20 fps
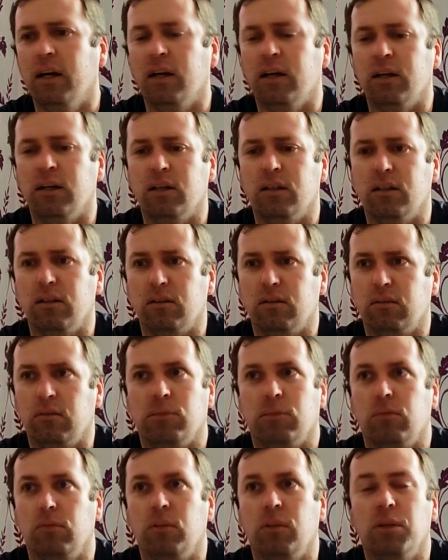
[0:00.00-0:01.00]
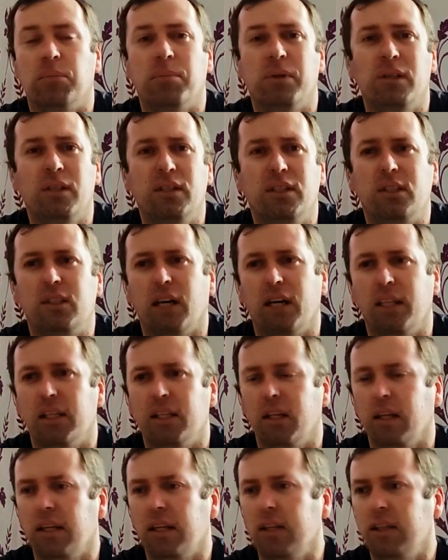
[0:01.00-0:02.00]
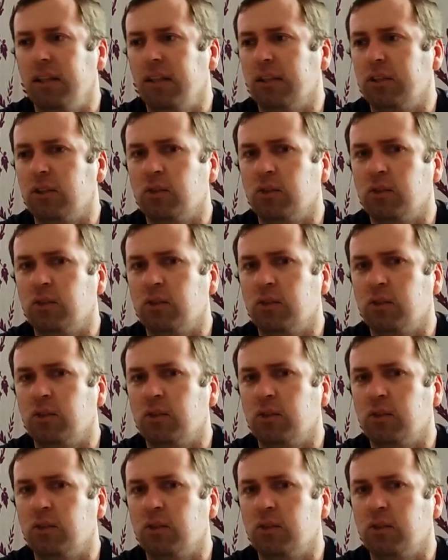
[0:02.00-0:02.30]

э, инопланетяне какие-то,